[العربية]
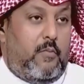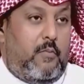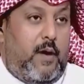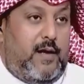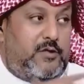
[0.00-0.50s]

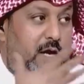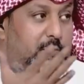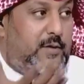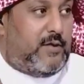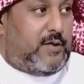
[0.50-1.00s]
مع
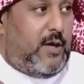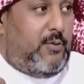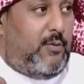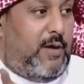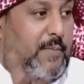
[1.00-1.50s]
الجانب
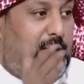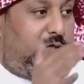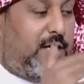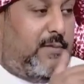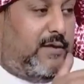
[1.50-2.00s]
النصراوي ولا مع
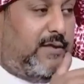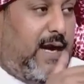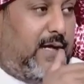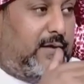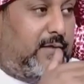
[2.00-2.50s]
الجانب
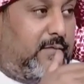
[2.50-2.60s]
الاتحادي؟